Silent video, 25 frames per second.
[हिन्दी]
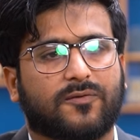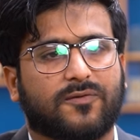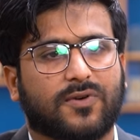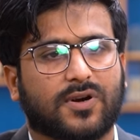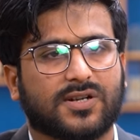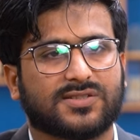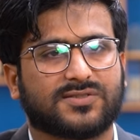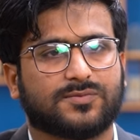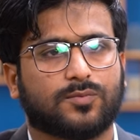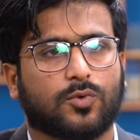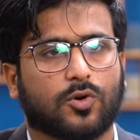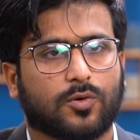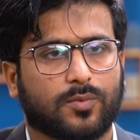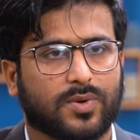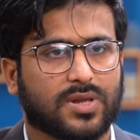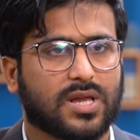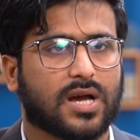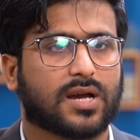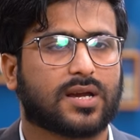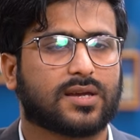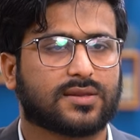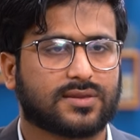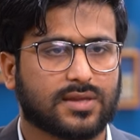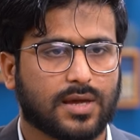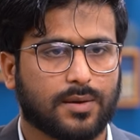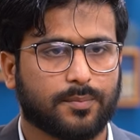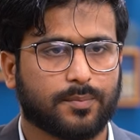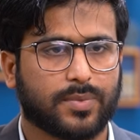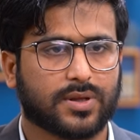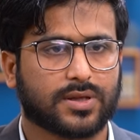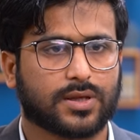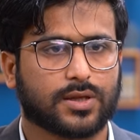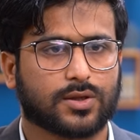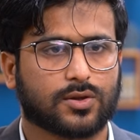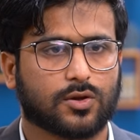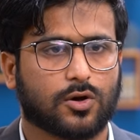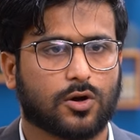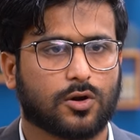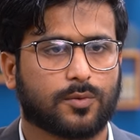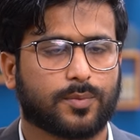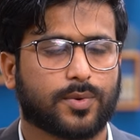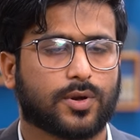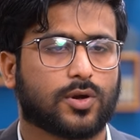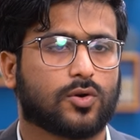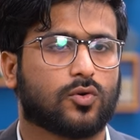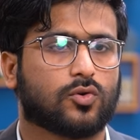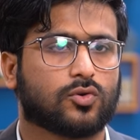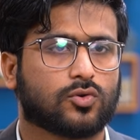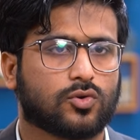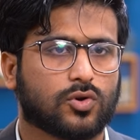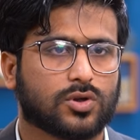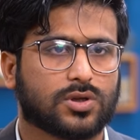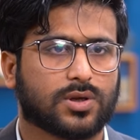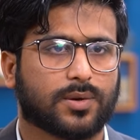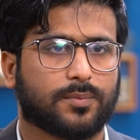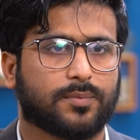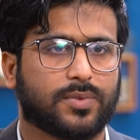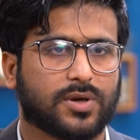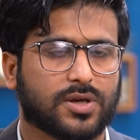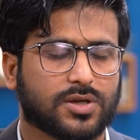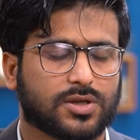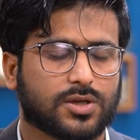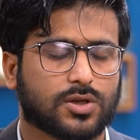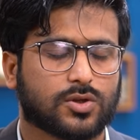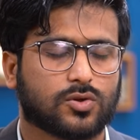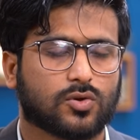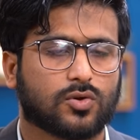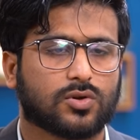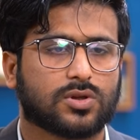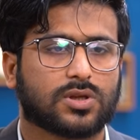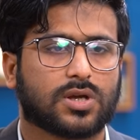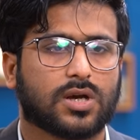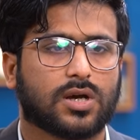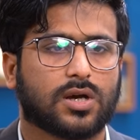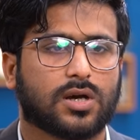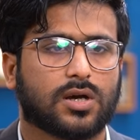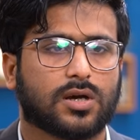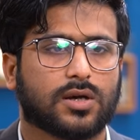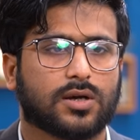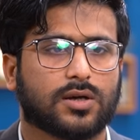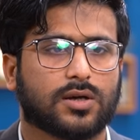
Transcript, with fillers: फ़र्स्ट बुक बना के सैम्पल के तौर पे उनको जब भेजे तो उनका